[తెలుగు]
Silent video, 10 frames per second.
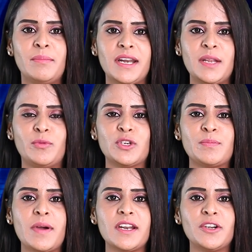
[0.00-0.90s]
మరి
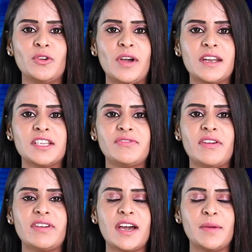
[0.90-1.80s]
పుష్ప నటుడు అరెస్ట్
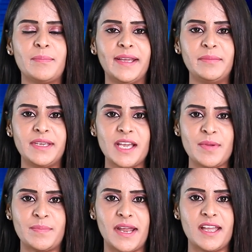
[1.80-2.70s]
వ్యవహారంపై మీ
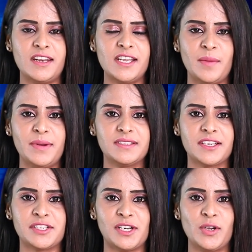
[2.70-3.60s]
అభిప్రాయాన్ని కమెంట్
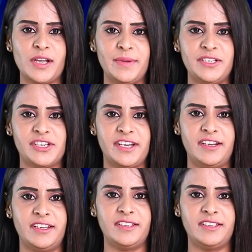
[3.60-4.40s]
సెక్షన్లో కమెంట్ చేయండి